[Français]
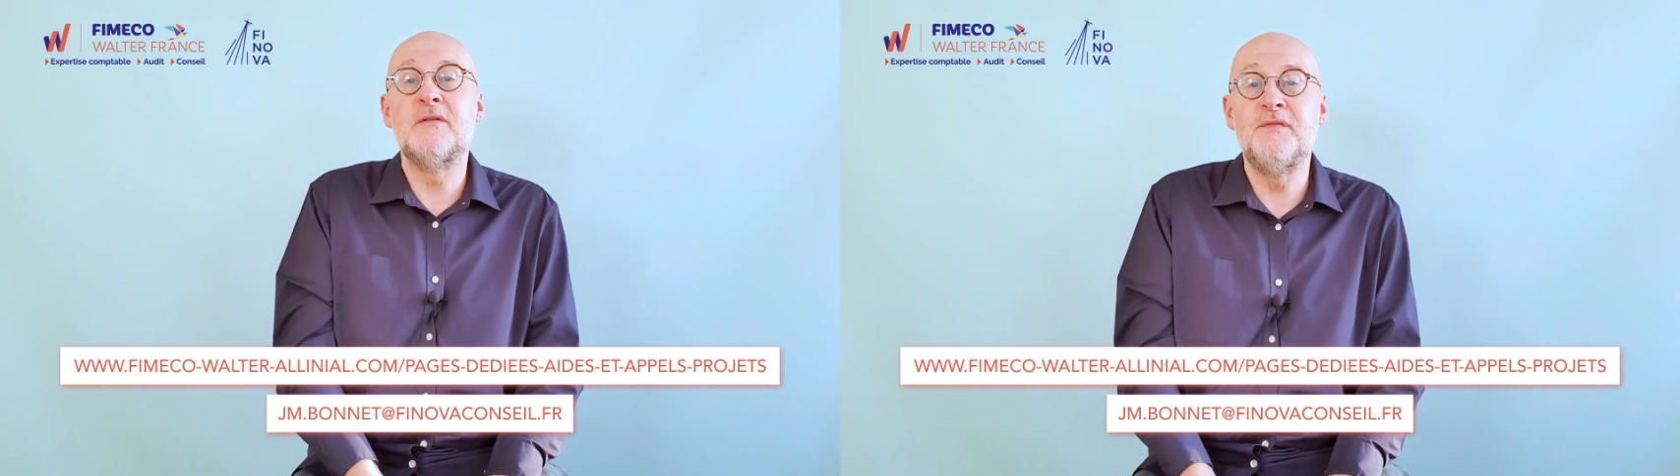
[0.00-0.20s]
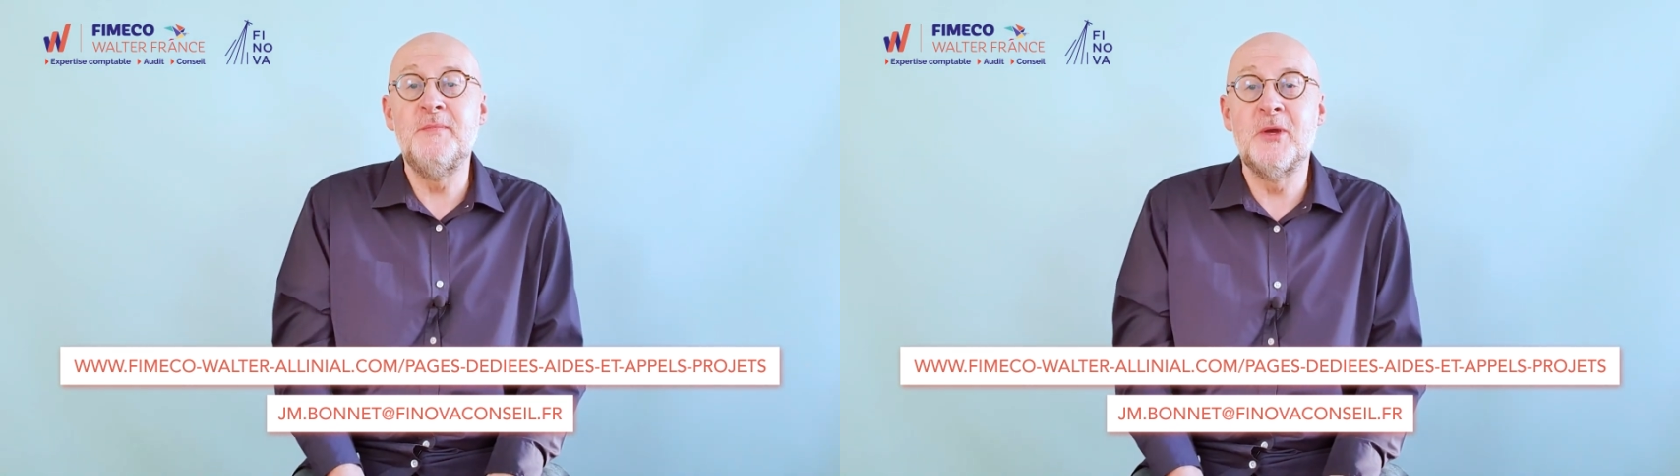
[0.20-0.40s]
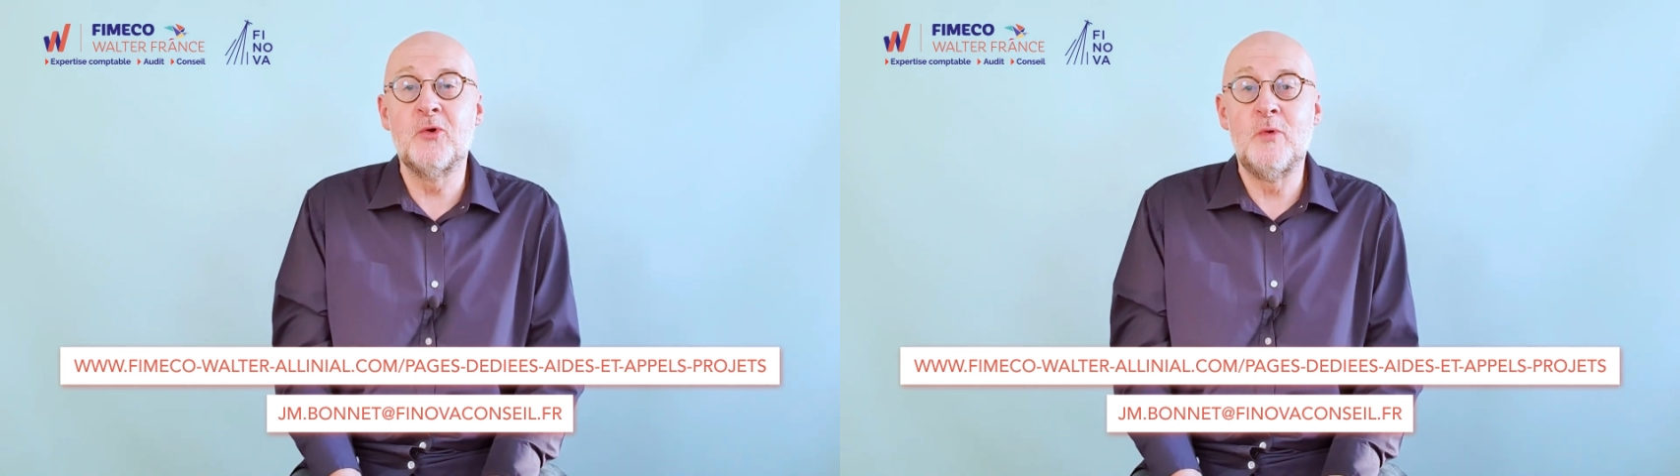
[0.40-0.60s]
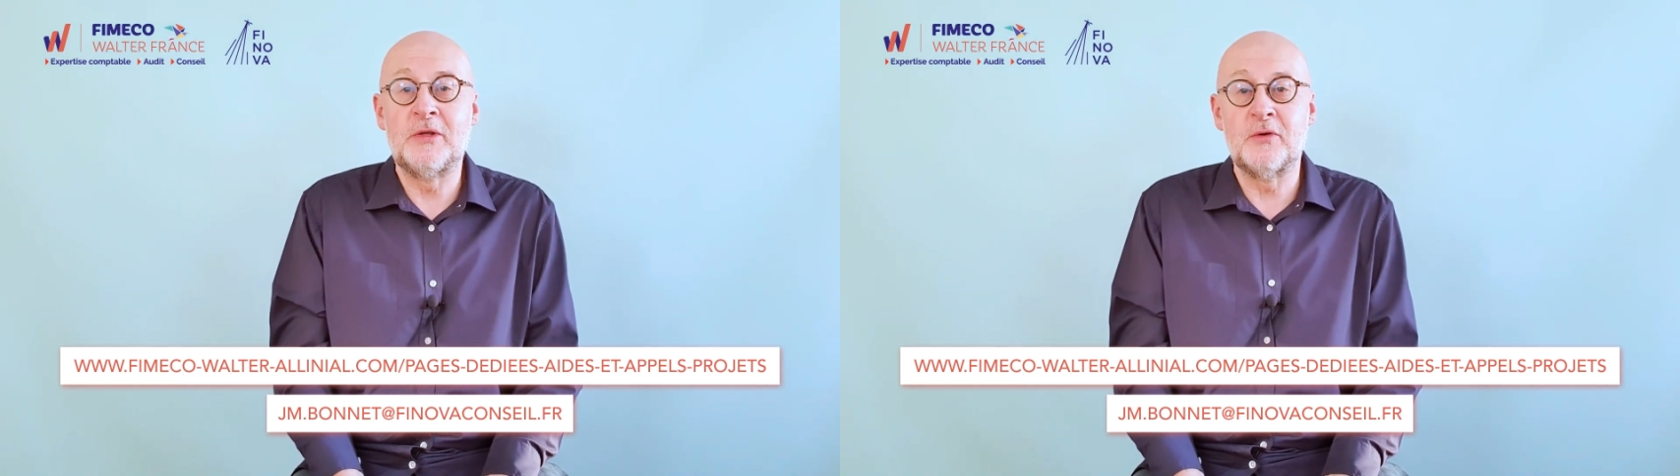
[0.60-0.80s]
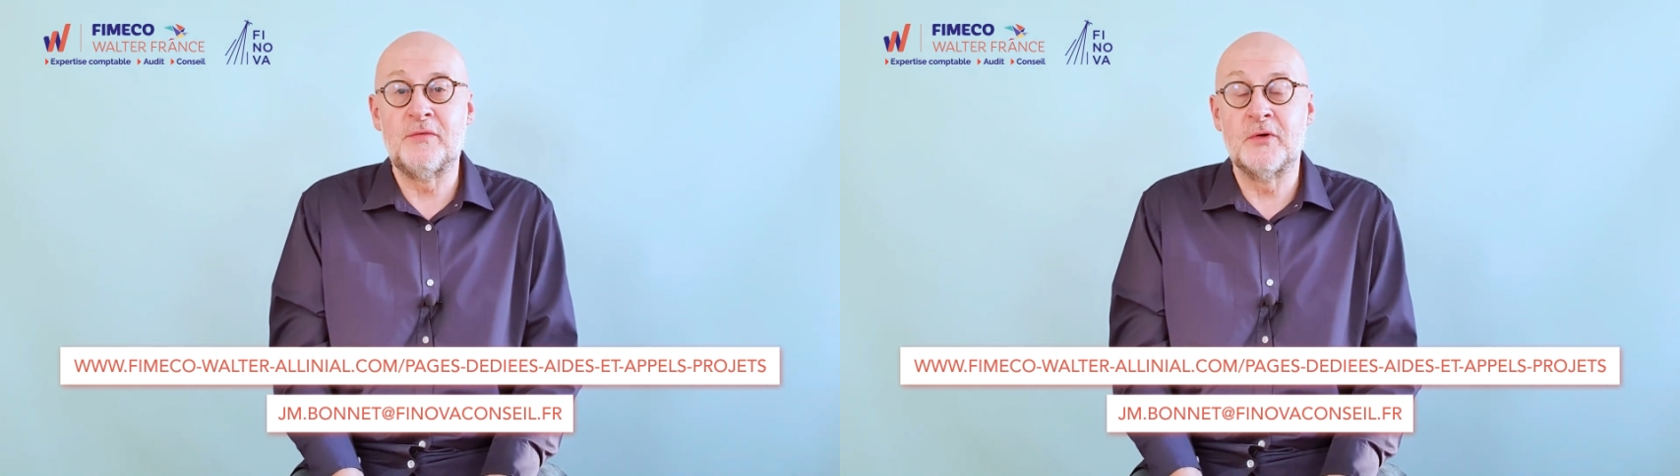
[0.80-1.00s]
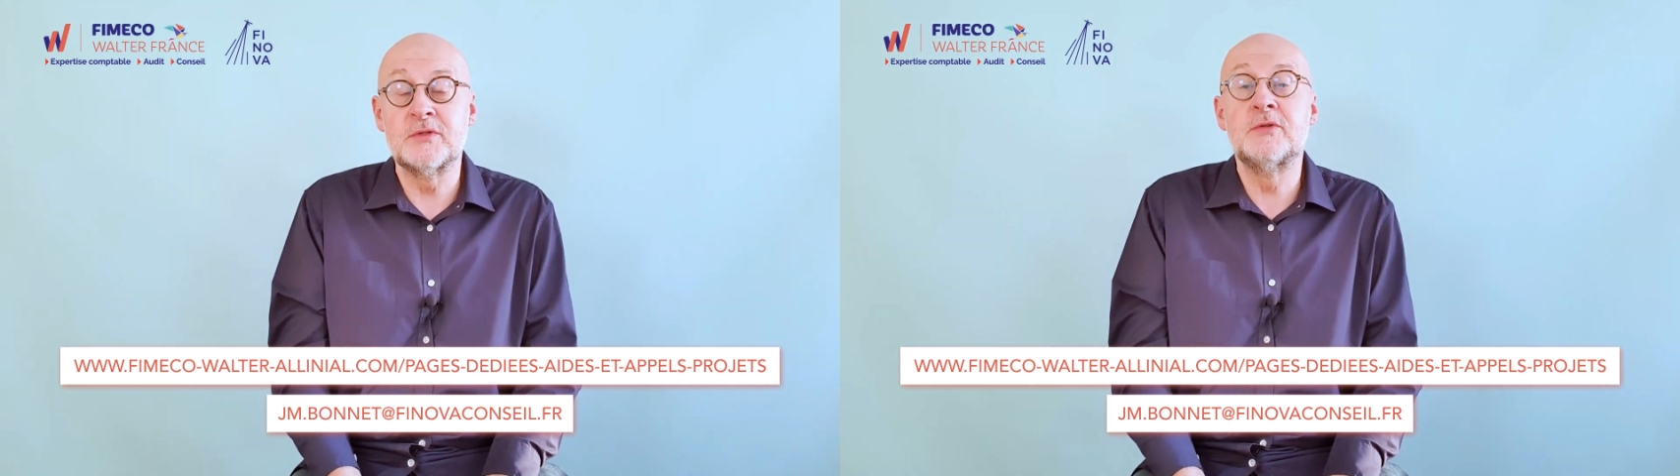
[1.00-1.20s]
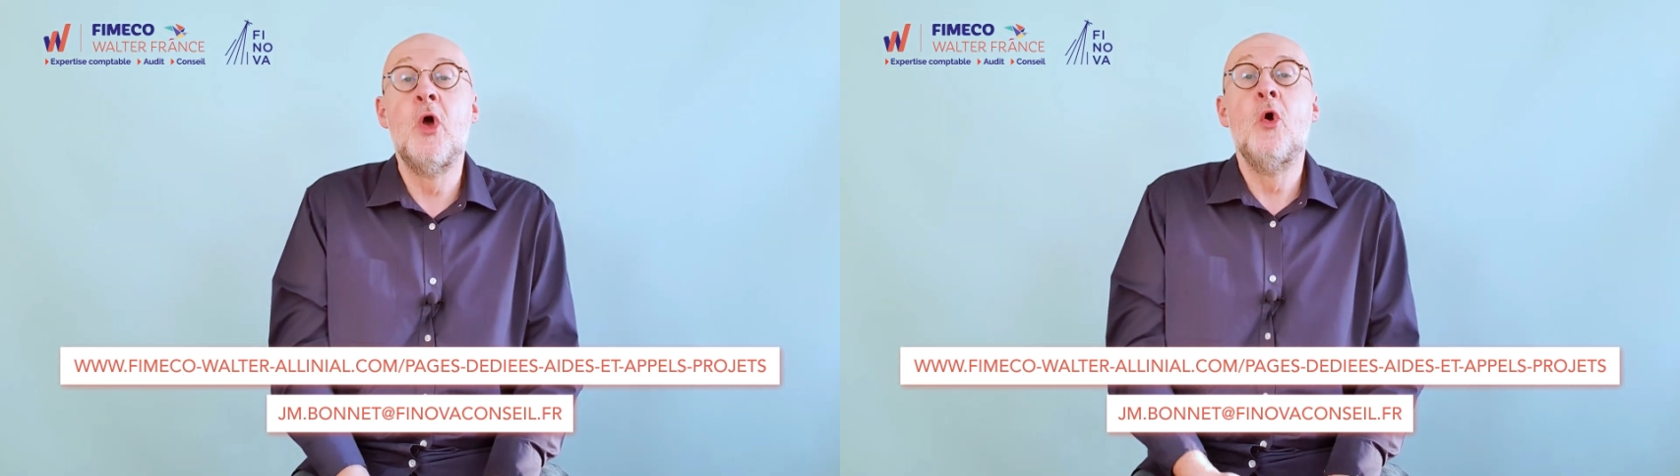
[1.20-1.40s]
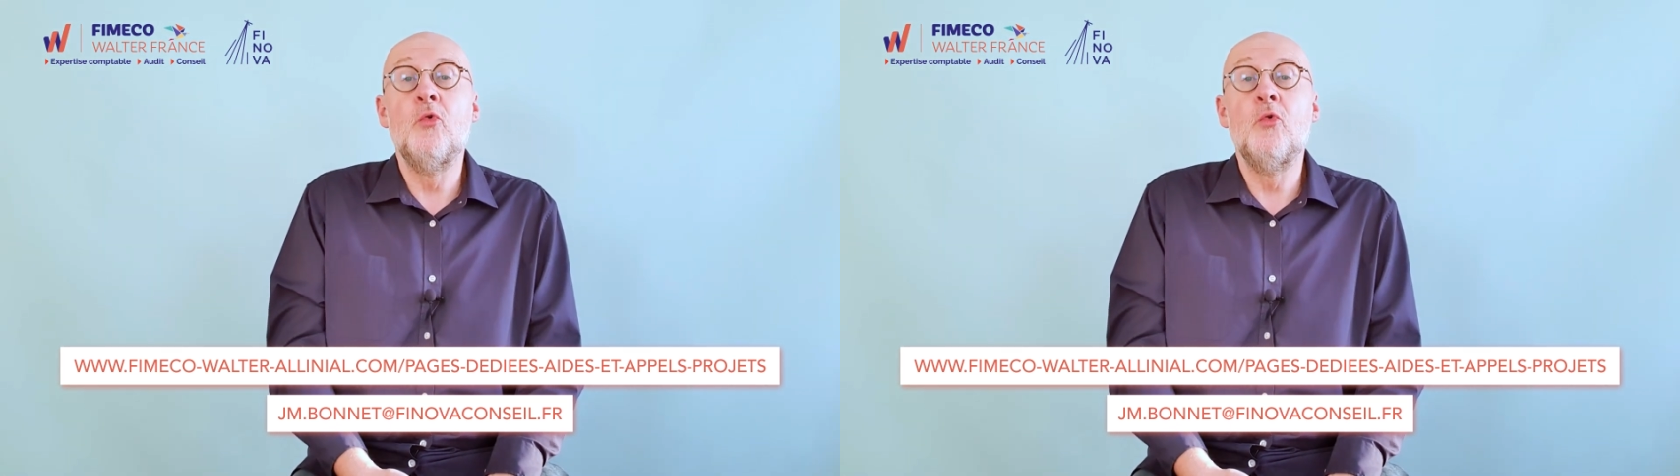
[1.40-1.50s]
Fimeco Walter France